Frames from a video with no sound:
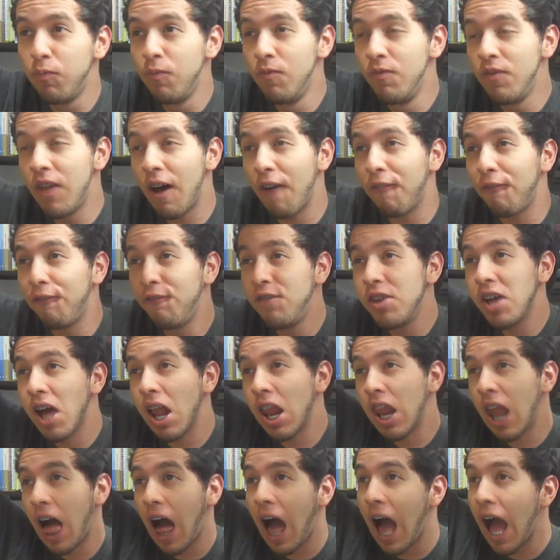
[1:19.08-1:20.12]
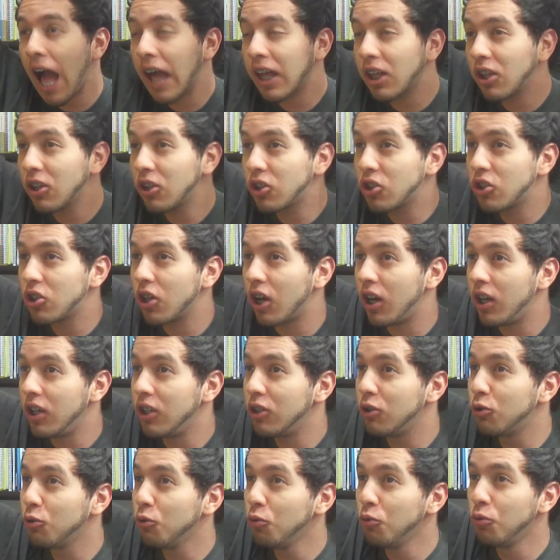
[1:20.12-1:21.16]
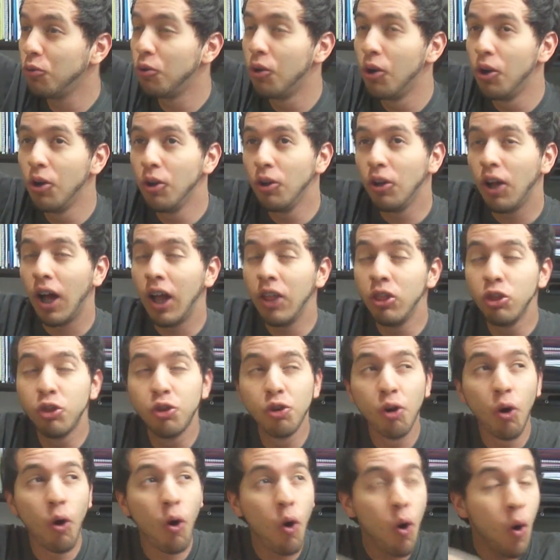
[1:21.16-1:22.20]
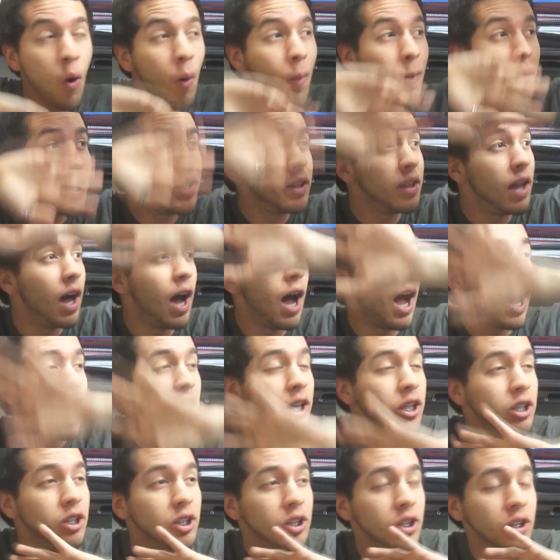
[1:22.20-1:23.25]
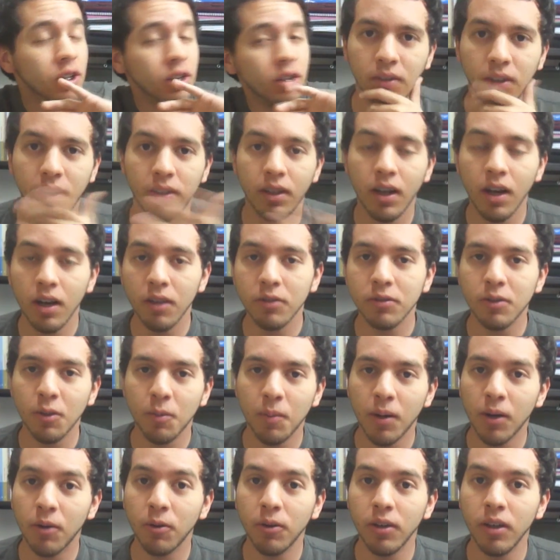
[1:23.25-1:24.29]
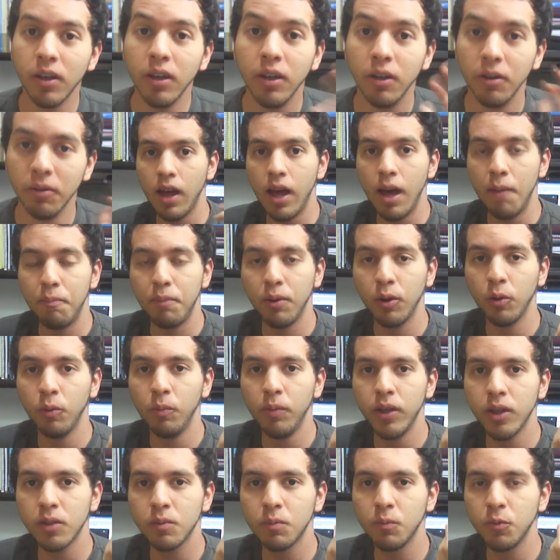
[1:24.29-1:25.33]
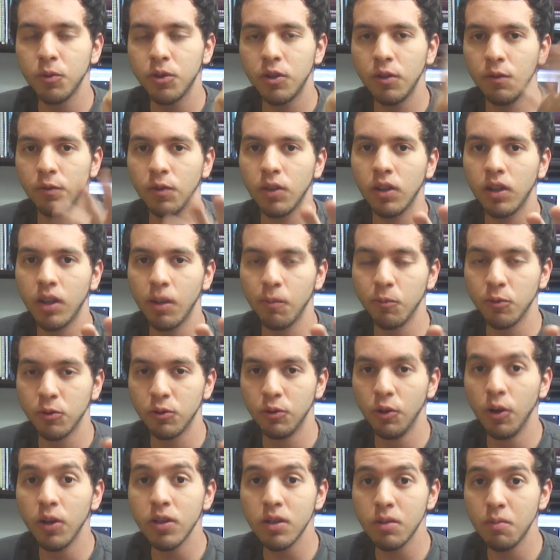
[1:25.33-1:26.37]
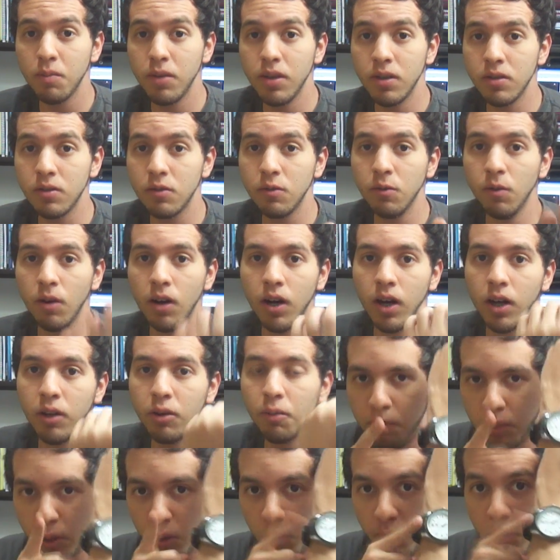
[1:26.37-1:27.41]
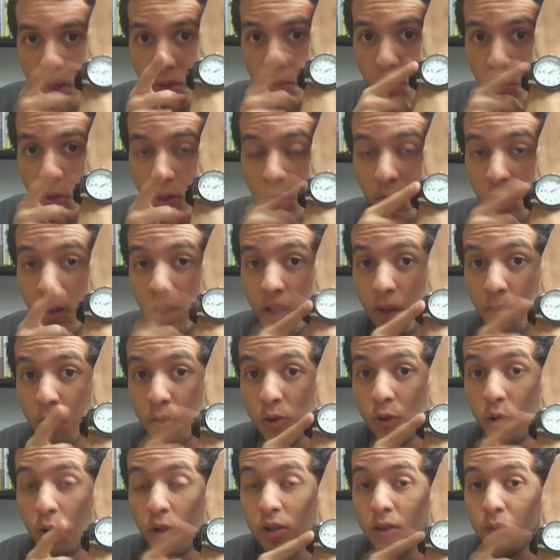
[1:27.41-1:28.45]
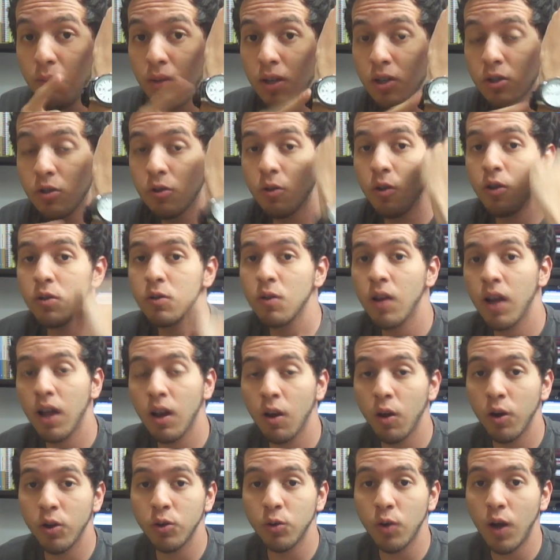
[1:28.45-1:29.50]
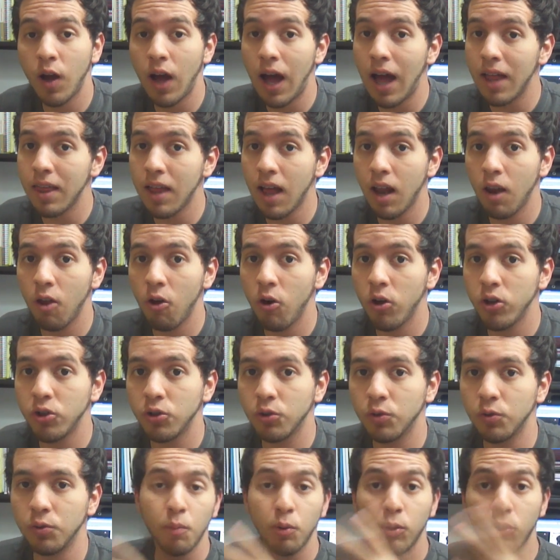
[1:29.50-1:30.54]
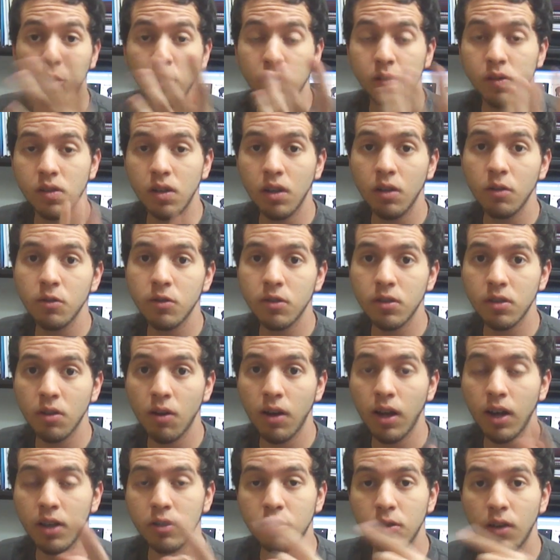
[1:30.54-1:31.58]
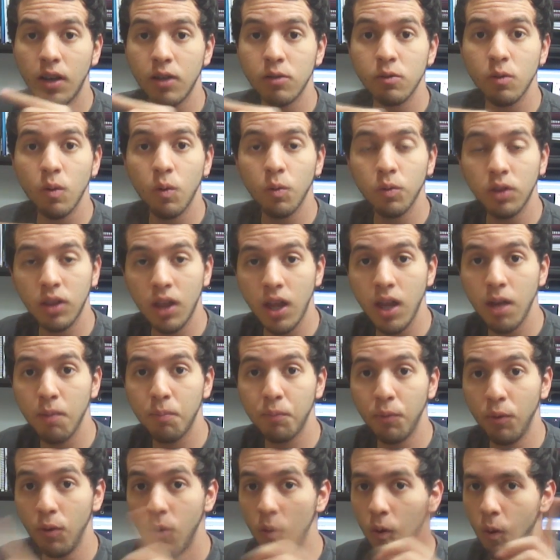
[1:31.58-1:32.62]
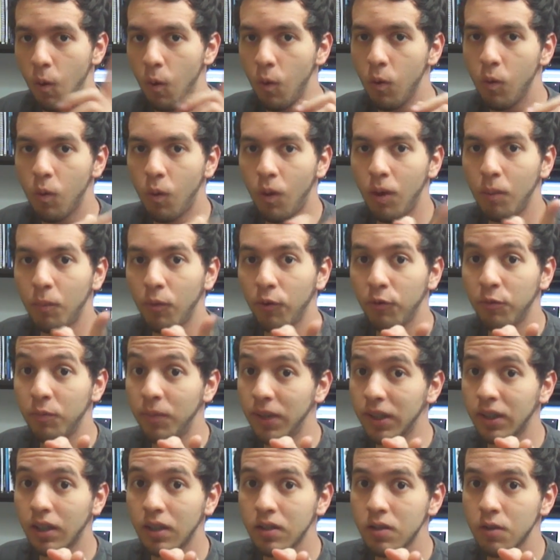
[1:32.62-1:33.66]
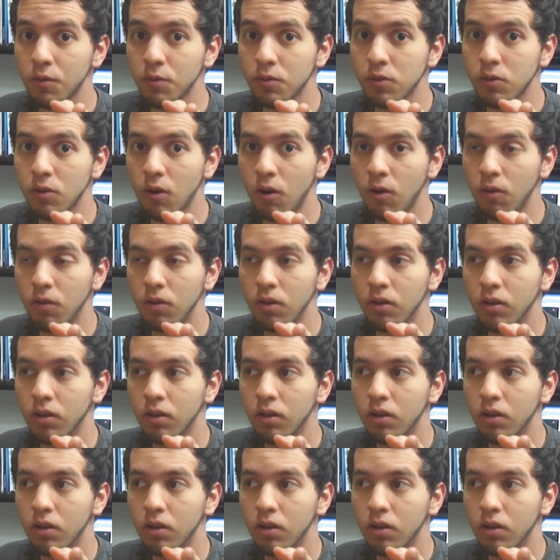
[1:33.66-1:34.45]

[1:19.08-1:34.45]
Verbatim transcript: da Via Láctea e do Andrômeda e... Não, seu maconheiro. É pelo mesmo motivo que temos 12 meses no ano e pelo mesmo motivo que temos 12 medições no relógio analógico. Porque os signos estão relacionados com o tempo ou com a movimentação do Sol